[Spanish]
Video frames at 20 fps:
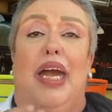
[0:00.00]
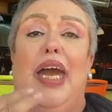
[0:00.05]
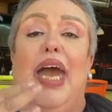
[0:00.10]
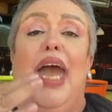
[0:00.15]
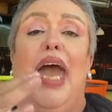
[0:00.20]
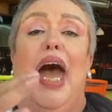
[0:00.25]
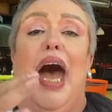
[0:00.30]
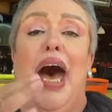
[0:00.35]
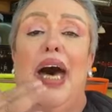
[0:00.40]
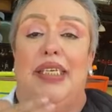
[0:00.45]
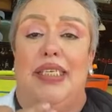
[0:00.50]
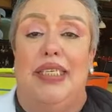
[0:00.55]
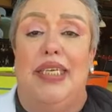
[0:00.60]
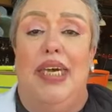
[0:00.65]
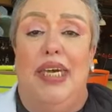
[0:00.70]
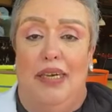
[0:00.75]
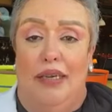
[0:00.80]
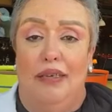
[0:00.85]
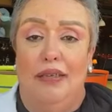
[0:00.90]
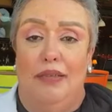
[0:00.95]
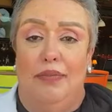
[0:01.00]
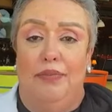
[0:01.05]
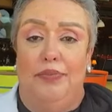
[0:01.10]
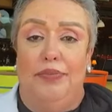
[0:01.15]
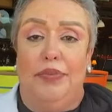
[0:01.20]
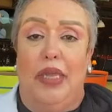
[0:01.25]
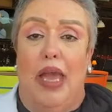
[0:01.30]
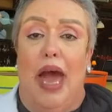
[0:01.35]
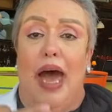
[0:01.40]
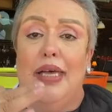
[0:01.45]
que así,
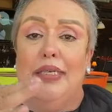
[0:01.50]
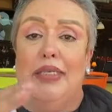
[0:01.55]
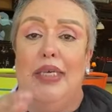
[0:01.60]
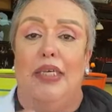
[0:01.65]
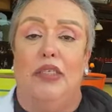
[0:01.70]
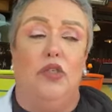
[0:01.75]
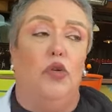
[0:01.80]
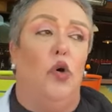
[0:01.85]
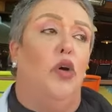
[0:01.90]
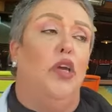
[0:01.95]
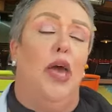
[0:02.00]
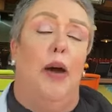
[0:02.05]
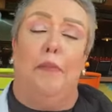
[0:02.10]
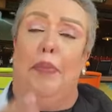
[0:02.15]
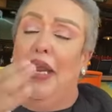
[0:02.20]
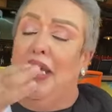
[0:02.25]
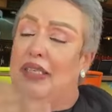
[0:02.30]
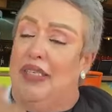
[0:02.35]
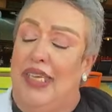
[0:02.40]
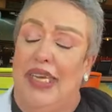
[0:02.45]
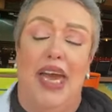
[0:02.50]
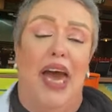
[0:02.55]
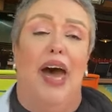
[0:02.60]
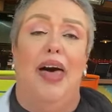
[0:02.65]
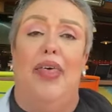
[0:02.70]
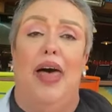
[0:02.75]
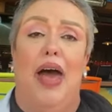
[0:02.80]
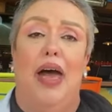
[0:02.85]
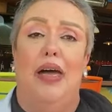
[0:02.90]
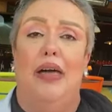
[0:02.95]
así soy
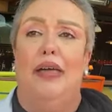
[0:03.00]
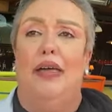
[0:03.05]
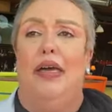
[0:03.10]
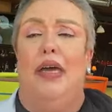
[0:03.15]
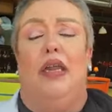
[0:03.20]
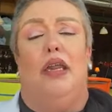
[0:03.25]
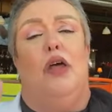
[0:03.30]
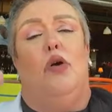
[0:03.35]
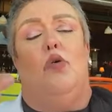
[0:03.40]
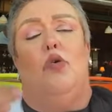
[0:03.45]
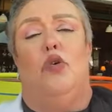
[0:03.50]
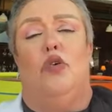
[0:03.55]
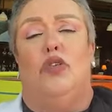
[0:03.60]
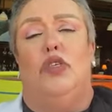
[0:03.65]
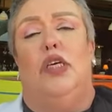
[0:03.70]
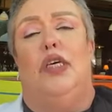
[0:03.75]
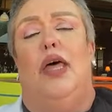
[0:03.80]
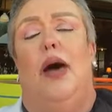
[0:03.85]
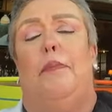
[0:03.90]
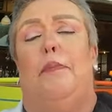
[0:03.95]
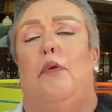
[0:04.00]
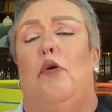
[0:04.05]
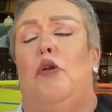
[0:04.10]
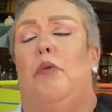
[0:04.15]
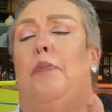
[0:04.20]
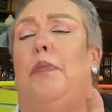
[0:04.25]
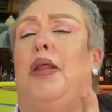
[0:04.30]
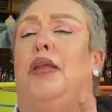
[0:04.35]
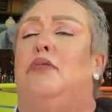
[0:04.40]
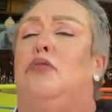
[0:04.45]
apreciada y reconocida
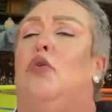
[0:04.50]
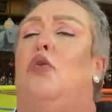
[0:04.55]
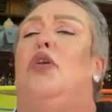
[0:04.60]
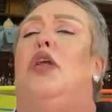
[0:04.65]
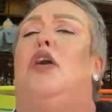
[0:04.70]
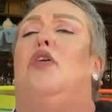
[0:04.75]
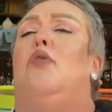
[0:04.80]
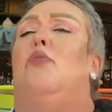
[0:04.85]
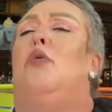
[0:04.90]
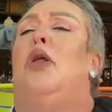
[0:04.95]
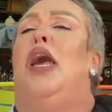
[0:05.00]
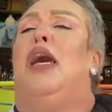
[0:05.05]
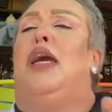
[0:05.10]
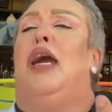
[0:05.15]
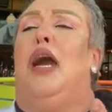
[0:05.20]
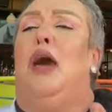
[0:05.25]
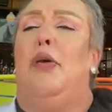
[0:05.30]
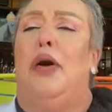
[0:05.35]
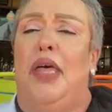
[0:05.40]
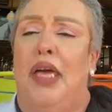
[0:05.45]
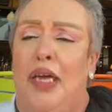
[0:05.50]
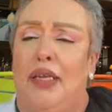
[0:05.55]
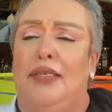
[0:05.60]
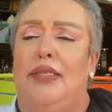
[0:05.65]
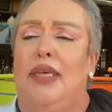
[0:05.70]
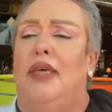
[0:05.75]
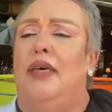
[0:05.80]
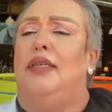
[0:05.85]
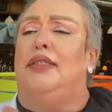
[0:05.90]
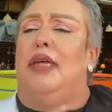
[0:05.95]
por personas como la que acaba de
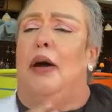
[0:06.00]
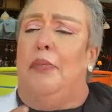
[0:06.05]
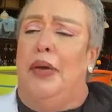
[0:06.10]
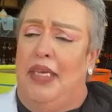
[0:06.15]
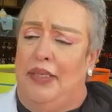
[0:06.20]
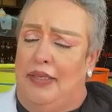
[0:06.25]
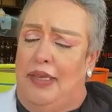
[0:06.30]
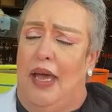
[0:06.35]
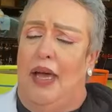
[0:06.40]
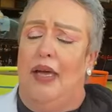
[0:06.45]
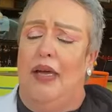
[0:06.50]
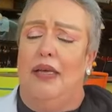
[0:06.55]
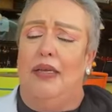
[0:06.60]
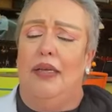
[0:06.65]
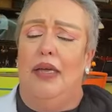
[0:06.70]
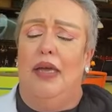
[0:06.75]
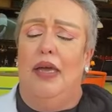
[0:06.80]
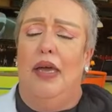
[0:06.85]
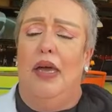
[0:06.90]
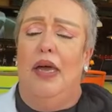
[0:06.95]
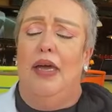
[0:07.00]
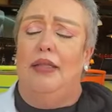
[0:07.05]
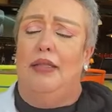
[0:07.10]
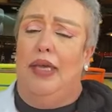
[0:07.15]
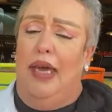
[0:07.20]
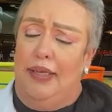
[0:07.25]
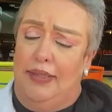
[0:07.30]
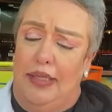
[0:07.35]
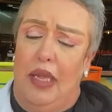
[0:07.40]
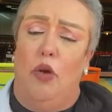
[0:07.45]
irse de esta mesa,
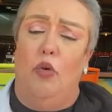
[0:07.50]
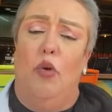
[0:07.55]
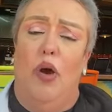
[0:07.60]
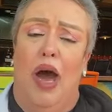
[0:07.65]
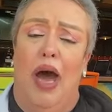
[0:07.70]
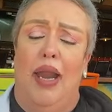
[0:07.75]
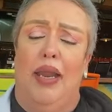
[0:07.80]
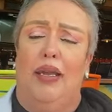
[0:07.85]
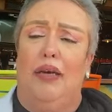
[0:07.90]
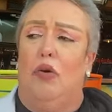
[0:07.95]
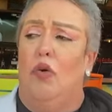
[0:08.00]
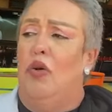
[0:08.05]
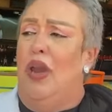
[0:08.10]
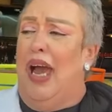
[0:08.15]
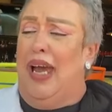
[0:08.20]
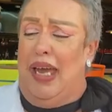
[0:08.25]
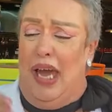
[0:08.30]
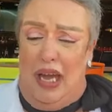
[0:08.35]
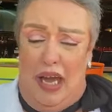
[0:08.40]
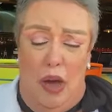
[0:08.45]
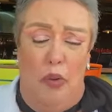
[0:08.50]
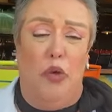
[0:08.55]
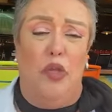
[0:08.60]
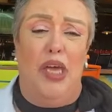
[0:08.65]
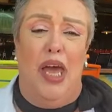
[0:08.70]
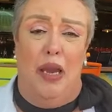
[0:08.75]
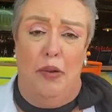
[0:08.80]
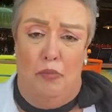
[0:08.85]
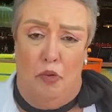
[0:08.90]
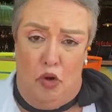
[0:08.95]
de este lugar, con la que acabo
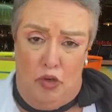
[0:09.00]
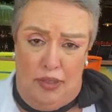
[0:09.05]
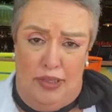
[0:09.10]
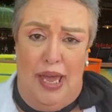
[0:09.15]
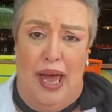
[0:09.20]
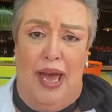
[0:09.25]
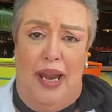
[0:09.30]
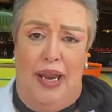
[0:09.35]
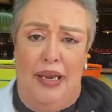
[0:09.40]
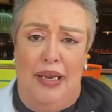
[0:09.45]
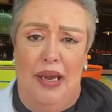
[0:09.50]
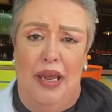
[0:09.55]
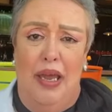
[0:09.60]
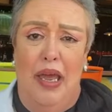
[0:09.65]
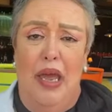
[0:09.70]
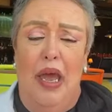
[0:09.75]
de almorzar,